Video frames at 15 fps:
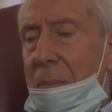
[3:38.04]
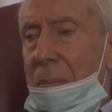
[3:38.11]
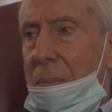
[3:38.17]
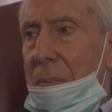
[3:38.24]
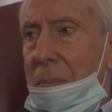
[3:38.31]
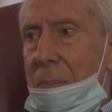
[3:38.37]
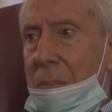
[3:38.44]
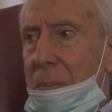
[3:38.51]

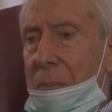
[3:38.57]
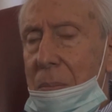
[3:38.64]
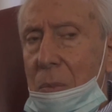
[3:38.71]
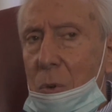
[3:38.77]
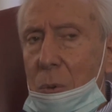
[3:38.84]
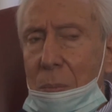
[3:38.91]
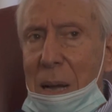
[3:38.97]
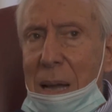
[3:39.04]

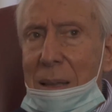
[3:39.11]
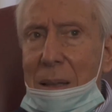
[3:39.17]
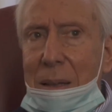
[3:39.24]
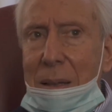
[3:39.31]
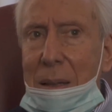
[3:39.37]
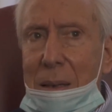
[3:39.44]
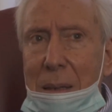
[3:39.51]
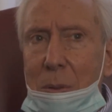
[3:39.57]
mm, ormai
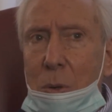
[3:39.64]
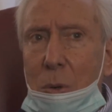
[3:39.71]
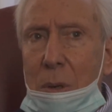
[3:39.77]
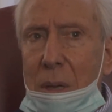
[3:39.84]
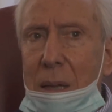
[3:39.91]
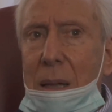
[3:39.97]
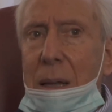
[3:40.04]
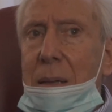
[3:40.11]
credo
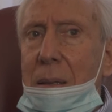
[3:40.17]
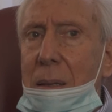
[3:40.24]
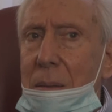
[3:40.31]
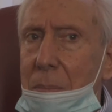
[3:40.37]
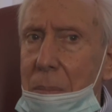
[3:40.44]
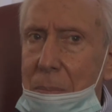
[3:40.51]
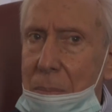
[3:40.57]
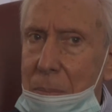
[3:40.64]
che eh,
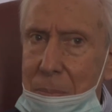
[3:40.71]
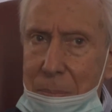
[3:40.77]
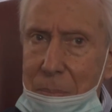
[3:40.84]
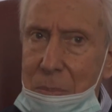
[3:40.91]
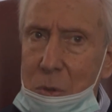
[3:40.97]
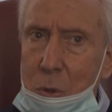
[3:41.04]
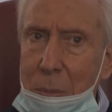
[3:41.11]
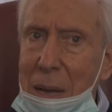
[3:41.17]

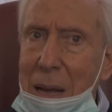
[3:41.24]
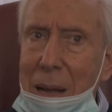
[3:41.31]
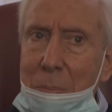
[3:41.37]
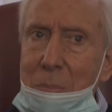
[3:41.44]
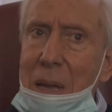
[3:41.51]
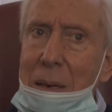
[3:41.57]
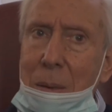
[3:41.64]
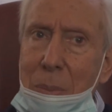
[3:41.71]
insomma,
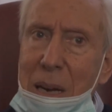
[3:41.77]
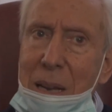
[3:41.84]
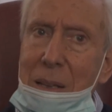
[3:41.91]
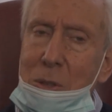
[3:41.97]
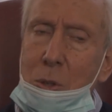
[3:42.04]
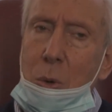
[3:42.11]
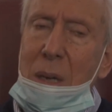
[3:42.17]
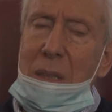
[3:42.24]
abbia
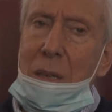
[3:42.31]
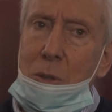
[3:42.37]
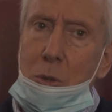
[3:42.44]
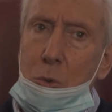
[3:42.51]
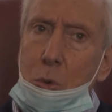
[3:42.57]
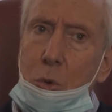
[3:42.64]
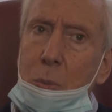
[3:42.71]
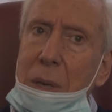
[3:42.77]
ripreso ad
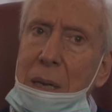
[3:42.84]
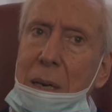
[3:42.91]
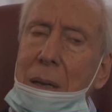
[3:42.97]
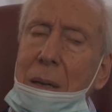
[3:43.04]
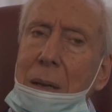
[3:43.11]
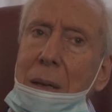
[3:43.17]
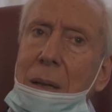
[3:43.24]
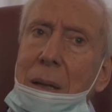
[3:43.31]

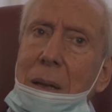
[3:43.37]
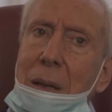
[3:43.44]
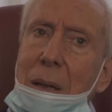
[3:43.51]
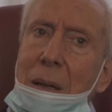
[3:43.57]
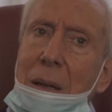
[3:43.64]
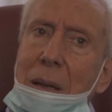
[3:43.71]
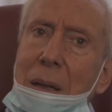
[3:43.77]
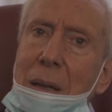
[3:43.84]
assumere
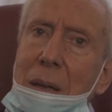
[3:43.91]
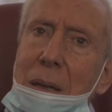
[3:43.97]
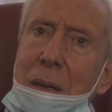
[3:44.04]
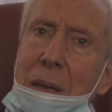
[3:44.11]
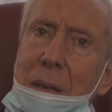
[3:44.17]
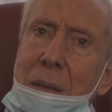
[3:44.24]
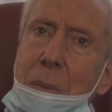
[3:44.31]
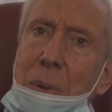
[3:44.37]
eh,
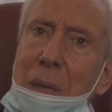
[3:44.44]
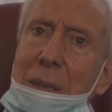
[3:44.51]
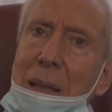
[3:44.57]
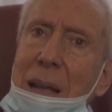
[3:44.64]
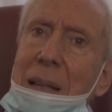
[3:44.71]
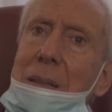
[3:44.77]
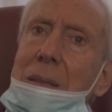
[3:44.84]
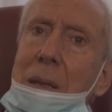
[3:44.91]
i
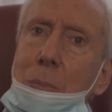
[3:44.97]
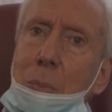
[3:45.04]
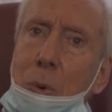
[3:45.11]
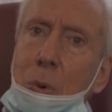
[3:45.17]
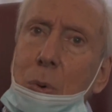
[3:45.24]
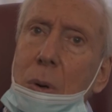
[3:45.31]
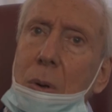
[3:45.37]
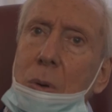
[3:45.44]
dipendenti
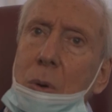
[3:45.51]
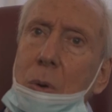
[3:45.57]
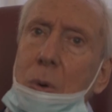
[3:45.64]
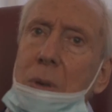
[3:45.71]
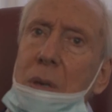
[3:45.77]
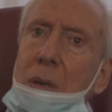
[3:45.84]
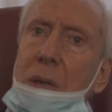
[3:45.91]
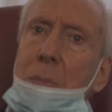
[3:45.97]
pur
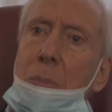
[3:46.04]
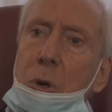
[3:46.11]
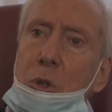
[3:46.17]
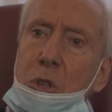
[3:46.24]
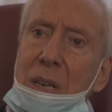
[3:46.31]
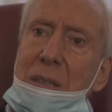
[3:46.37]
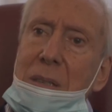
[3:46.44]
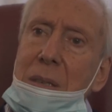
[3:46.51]
con i
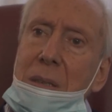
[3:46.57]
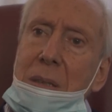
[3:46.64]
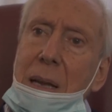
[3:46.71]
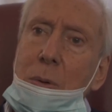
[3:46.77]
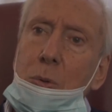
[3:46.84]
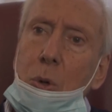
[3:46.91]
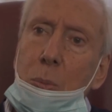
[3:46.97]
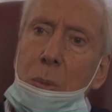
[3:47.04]
processi di
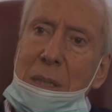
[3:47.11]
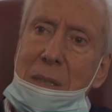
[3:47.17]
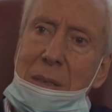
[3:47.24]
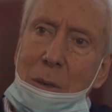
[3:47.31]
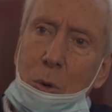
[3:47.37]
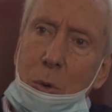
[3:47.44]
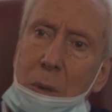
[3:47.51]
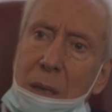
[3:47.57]

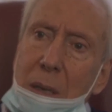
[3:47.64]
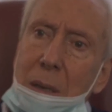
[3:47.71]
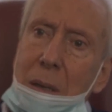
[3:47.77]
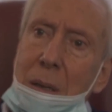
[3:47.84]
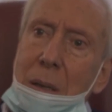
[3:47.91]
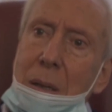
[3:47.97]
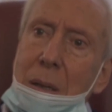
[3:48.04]
automazione